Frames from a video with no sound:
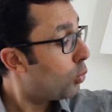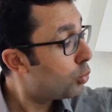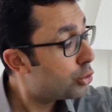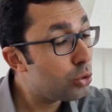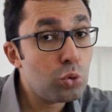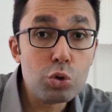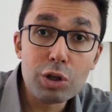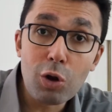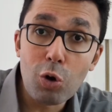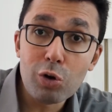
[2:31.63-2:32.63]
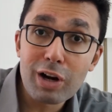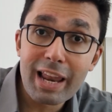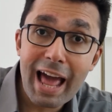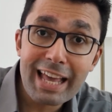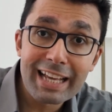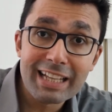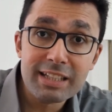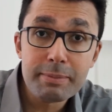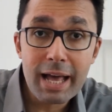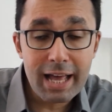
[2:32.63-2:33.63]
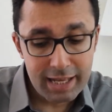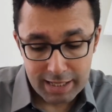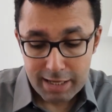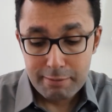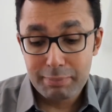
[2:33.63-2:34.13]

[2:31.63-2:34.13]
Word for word: والشقوق الحرة الهايجة دي بقى